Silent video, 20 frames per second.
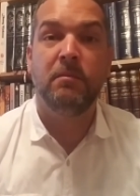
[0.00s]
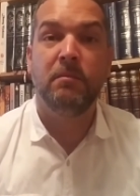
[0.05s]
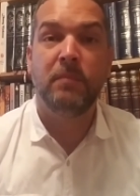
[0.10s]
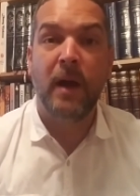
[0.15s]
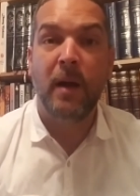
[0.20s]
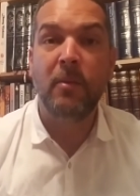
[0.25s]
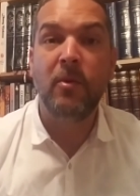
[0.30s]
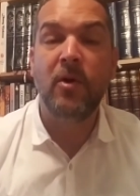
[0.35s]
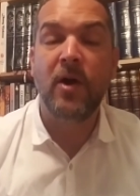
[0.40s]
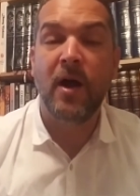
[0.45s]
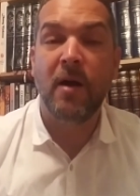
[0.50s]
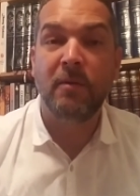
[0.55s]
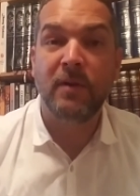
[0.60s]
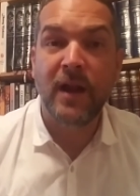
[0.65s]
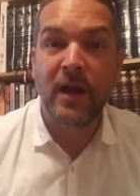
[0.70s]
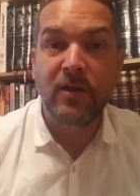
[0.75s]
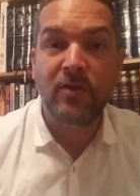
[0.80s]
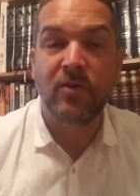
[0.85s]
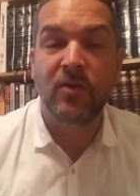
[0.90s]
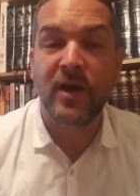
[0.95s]
Vamos a
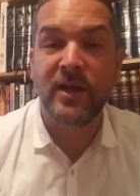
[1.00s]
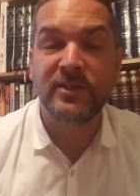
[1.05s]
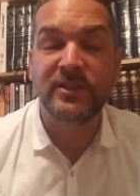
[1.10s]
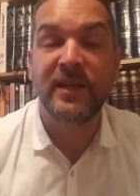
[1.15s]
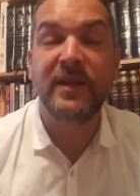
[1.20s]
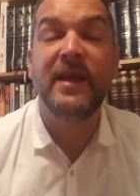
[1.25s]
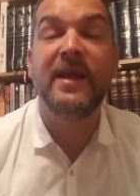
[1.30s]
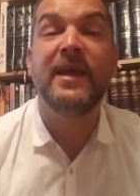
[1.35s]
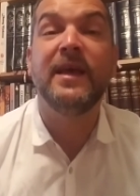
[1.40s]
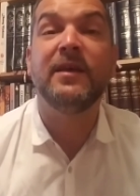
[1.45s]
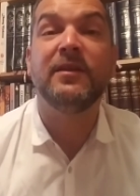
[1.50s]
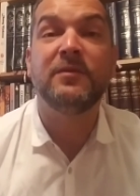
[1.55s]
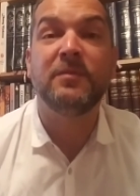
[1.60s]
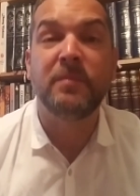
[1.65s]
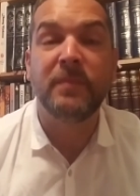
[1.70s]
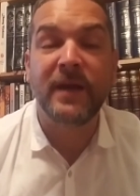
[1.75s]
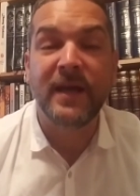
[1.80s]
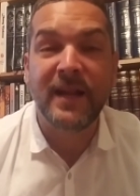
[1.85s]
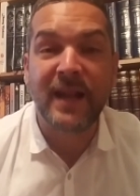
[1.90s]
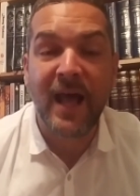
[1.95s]
hablar con Hachem. y
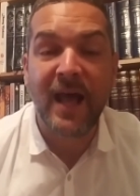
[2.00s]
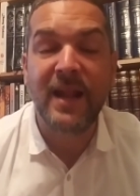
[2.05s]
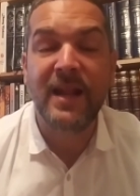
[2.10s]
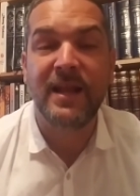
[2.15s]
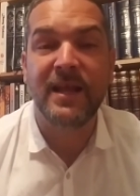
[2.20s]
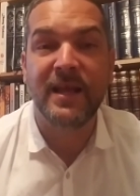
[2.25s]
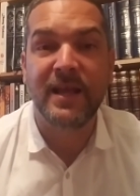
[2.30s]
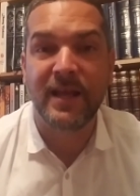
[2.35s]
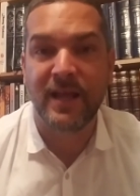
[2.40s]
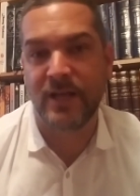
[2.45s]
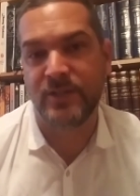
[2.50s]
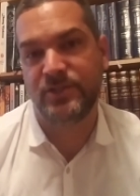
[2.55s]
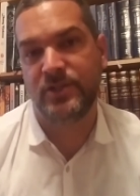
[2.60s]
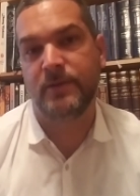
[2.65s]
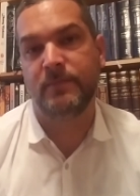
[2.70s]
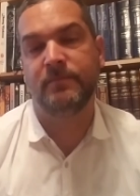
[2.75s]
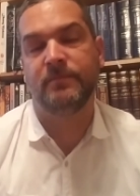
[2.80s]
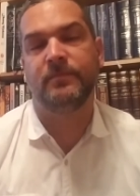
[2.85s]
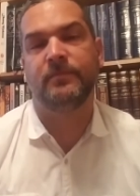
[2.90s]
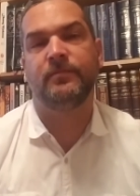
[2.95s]
esperar en
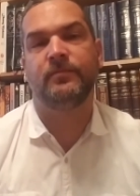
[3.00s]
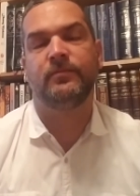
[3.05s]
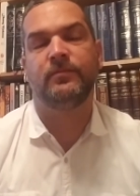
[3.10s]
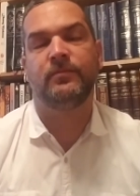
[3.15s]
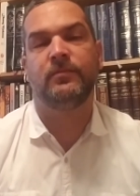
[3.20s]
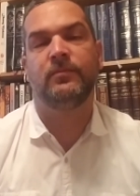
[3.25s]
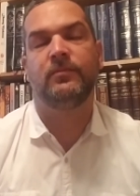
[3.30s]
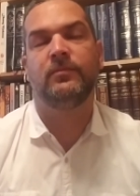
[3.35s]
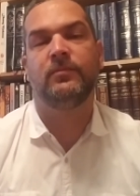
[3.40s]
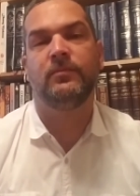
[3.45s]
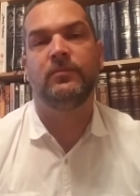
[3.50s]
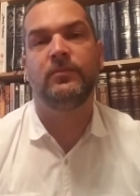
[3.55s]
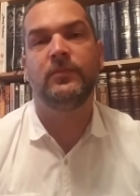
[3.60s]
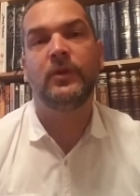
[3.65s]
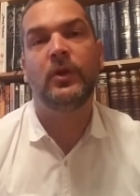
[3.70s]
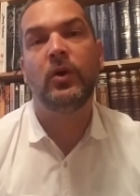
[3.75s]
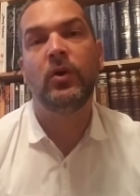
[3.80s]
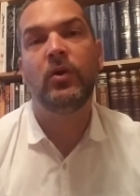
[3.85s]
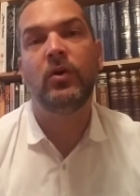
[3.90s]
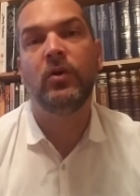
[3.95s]
Hachem.
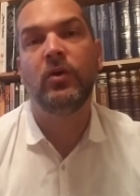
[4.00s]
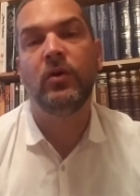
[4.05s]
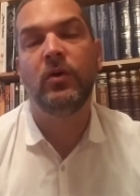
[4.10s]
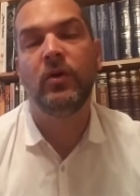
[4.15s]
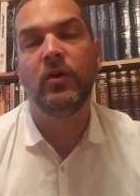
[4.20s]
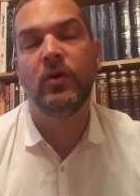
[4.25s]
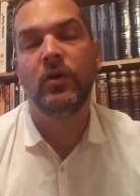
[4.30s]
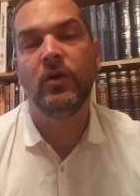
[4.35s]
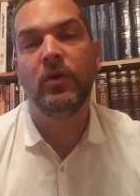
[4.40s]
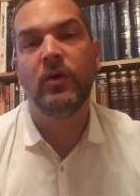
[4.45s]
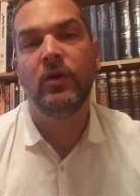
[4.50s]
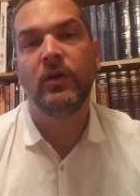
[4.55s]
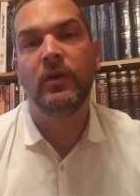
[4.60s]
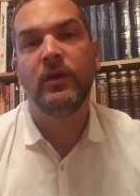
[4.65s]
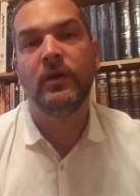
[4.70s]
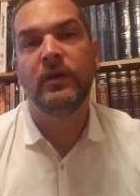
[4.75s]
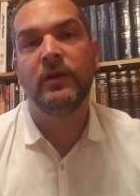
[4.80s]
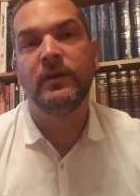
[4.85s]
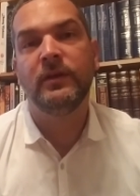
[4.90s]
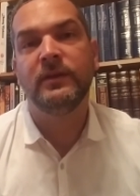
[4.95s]
No
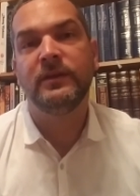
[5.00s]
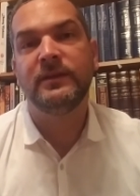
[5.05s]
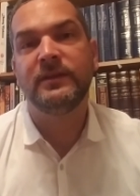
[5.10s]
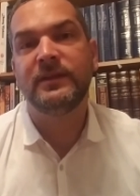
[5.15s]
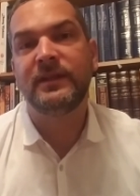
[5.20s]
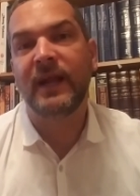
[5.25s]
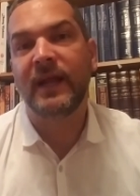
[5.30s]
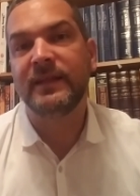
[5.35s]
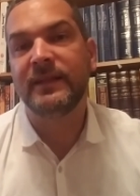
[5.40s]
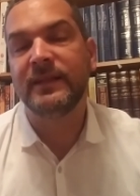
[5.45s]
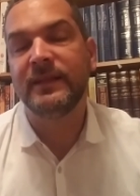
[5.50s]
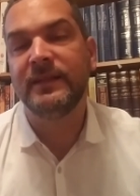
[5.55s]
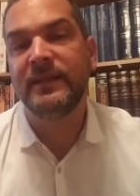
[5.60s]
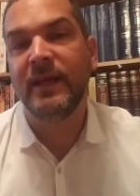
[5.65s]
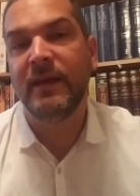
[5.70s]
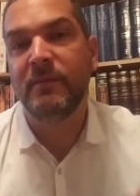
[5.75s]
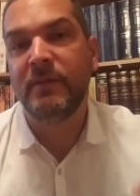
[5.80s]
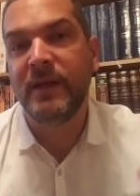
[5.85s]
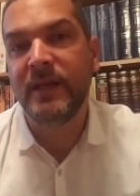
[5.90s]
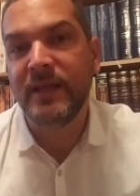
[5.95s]
trates
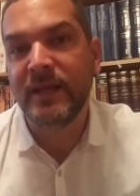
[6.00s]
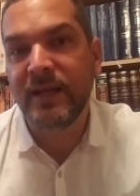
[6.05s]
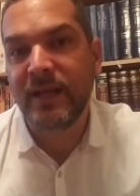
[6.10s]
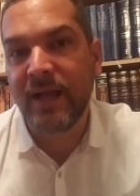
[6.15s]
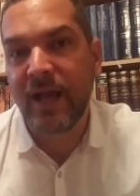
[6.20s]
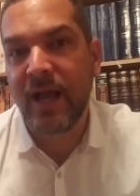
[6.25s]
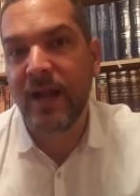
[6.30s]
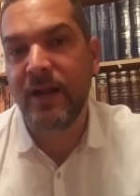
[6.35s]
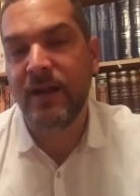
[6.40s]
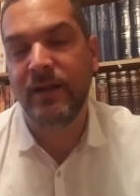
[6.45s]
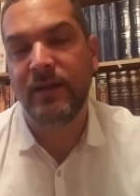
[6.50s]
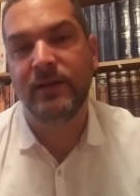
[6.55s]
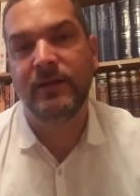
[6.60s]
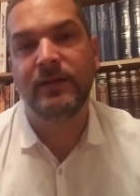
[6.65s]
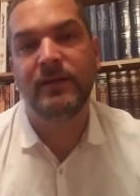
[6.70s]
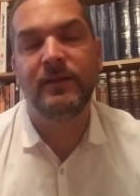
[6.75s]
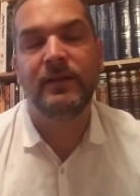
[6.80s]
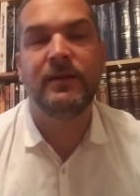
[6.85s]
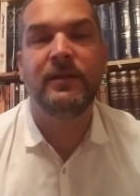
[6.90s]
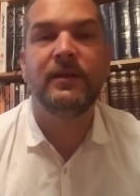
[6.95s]
de brincar
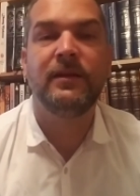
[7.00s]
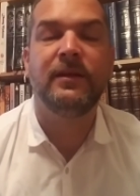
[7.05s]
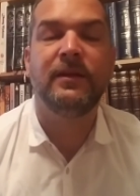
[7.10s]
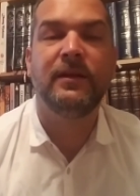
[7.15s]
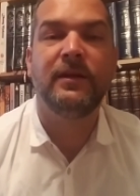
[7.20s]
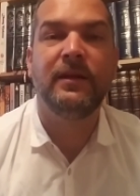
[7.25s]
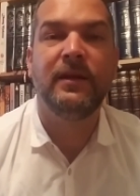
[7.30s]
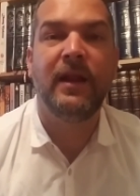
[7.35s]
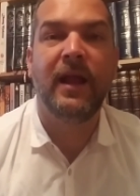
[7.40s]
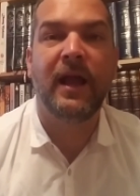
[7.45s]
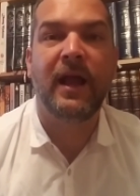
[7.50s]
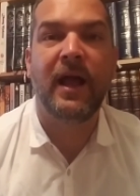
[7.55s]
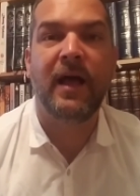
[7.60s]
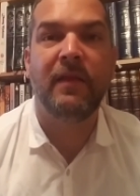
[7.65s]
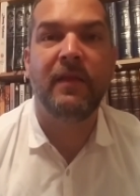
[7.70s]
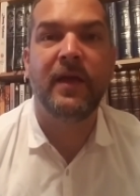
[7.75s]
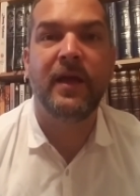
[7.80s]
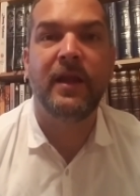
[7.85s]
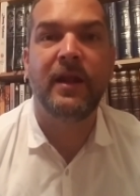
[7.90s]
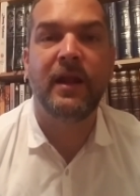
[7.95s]
la
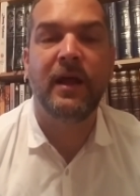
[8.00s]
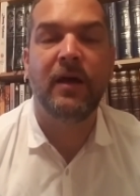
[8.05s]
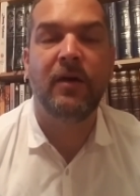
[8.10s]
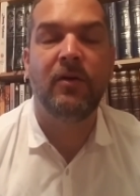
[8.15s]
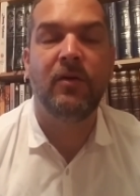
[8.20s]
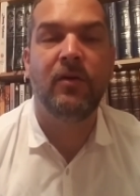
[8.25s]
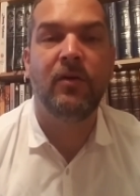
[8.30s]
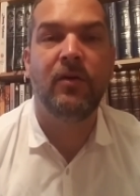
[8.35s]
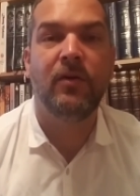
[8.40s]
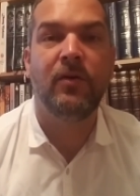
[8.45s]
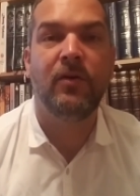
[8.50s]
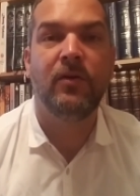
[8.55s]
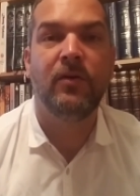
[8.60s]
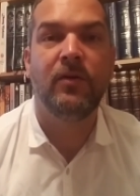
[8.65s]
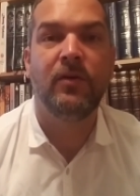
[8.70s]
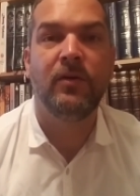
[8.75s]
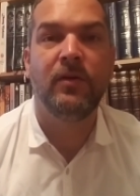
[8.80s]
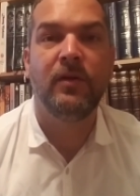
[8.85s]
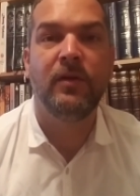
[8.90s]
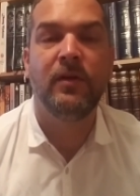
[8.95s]
cadena o
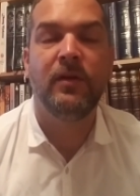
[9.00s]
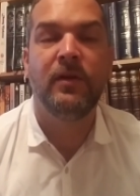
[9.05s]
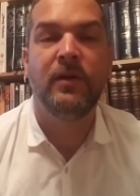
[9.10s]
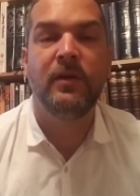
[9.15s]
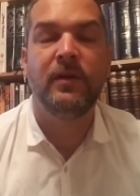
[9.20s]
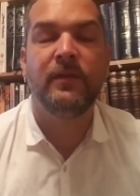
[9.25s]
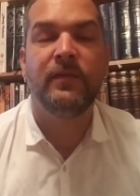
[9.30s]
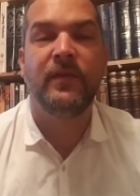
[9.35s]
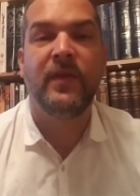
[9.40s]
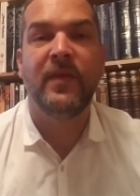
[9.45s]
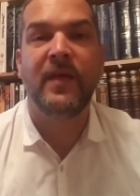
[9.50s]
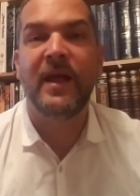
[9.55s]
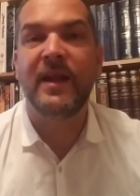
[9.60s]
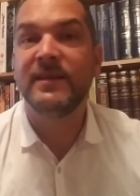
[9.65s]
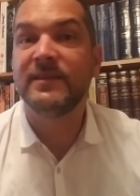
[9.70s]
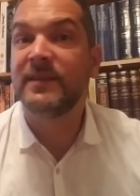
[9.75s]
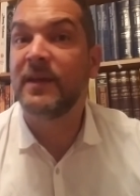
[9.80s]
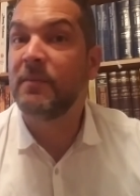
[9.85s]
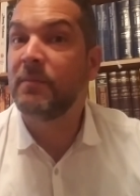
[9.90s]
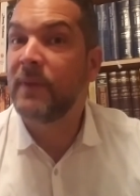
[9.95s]
de dar
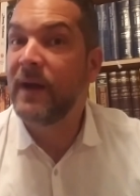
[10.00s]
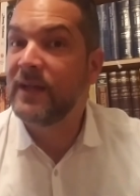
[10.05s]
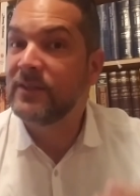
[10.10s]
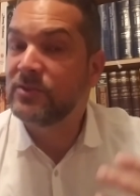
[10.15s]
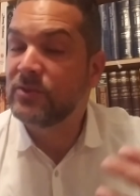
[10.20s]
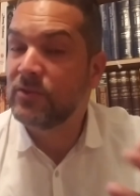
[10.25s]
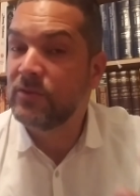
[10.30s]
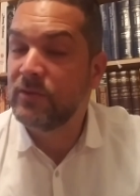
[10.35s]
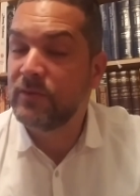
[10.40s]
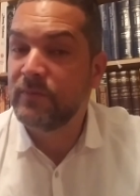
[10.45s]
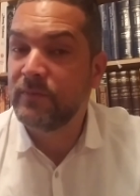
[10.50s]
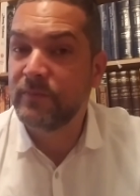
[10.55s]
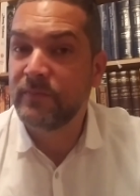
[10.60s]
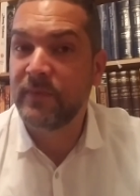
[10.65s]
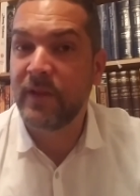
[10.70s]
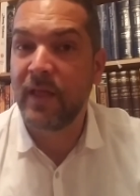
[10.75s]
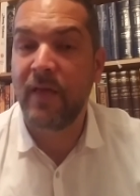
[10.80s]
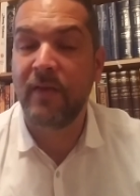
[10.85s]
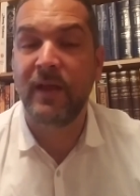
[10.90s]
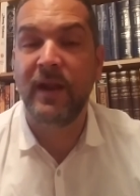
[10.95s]
ese paso
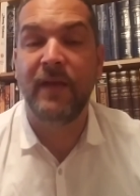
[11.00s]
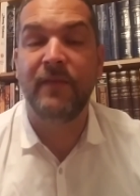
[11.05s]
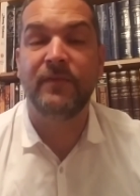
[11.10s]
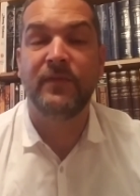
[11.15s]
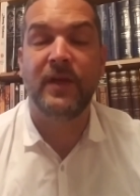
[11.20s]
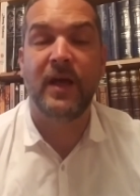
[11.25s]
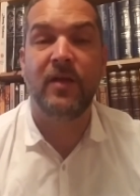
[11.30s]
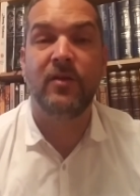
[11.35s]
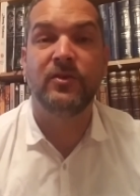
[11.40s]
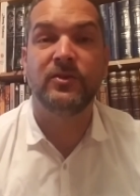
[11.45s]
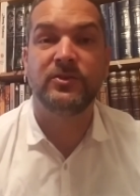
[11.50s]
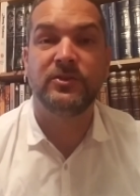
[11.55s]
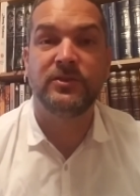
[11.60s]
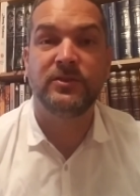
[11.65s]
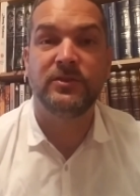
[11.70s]
adelantado